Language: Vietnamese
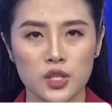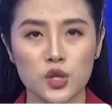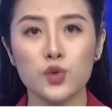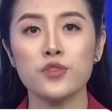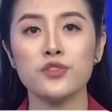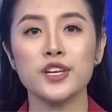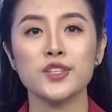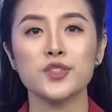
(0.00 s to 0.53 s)

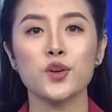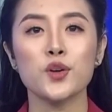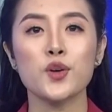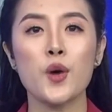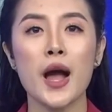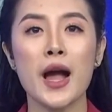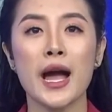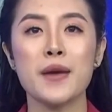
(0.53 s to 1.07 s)
Thưa quý vị,
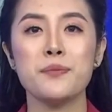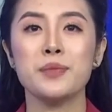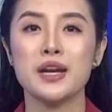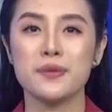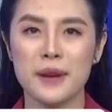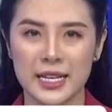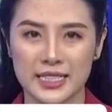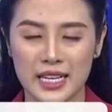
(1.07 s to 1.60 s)
tối qua ngày
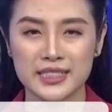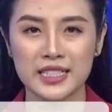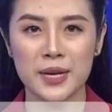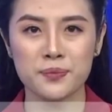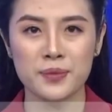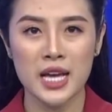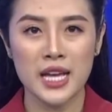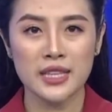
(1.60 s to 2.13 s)
17 tháng
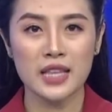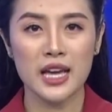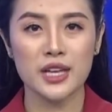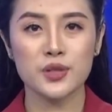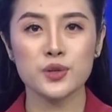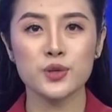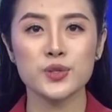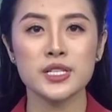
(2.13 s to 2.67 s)
5,
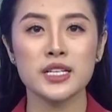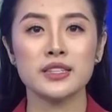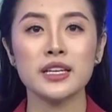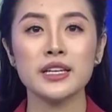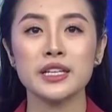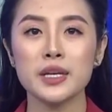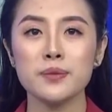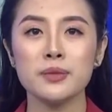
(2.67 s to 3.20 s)
tại khu di
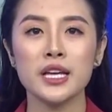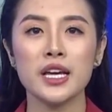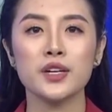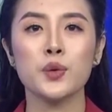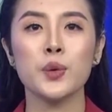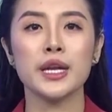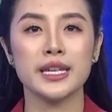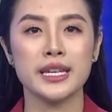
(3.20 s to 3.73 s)
tích Kim
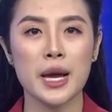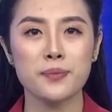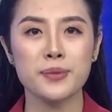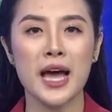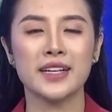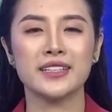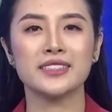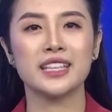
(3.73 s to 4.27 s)
Liên, huyện
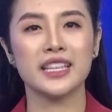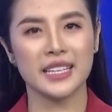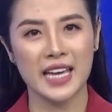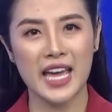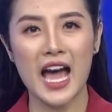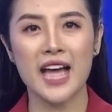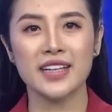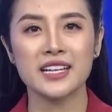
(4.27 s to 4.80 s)
Nam Đàn,
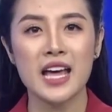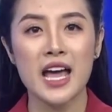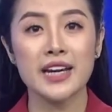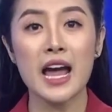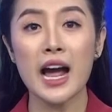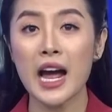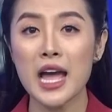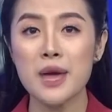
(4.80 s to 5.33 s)
tỉnh Nghệ An
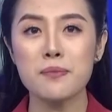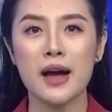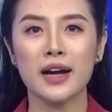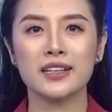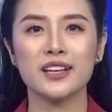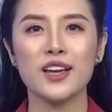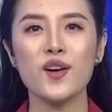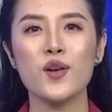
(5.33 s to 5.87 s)
đã khai
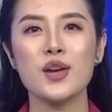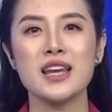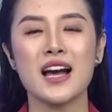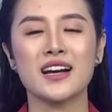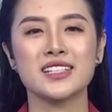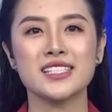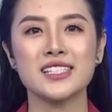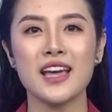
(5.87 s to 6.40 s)
mạc lễ hội
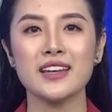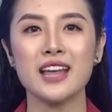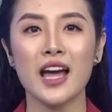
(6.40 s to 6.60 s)
Làng Sen